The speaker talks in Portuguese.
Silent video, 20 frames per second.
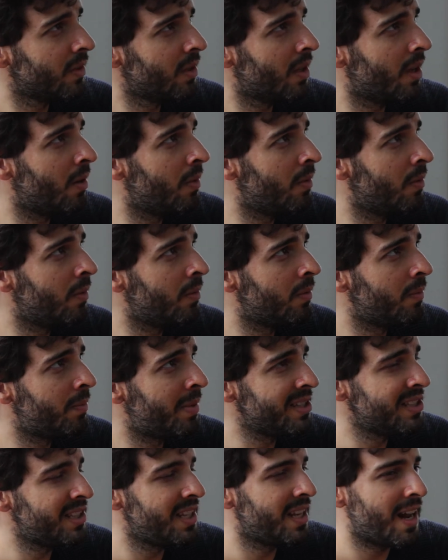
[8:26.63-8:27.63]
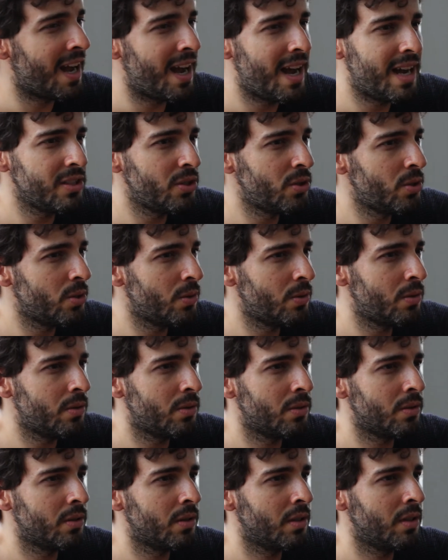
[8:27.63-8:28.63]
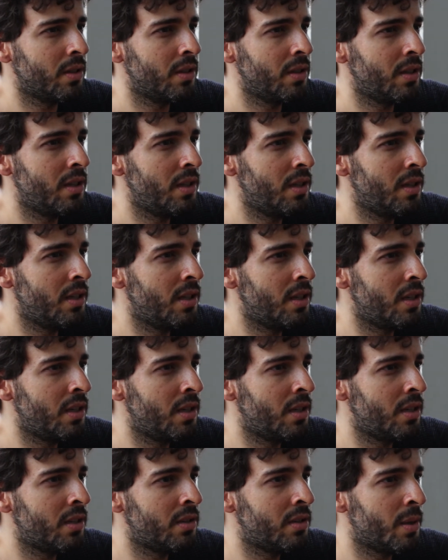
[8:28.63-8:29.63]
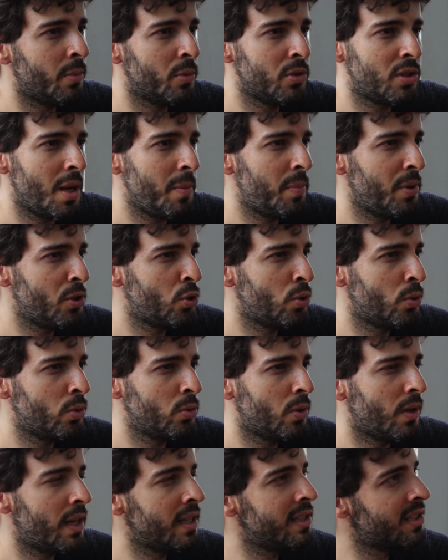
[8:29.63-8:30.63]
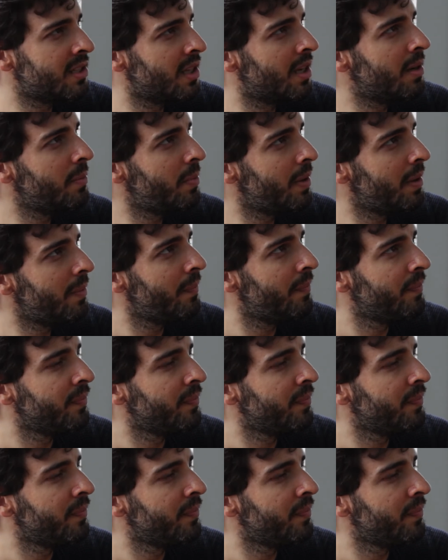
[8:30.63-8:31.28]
que é um parceiraço e estamos sempre junto lá em Sampa.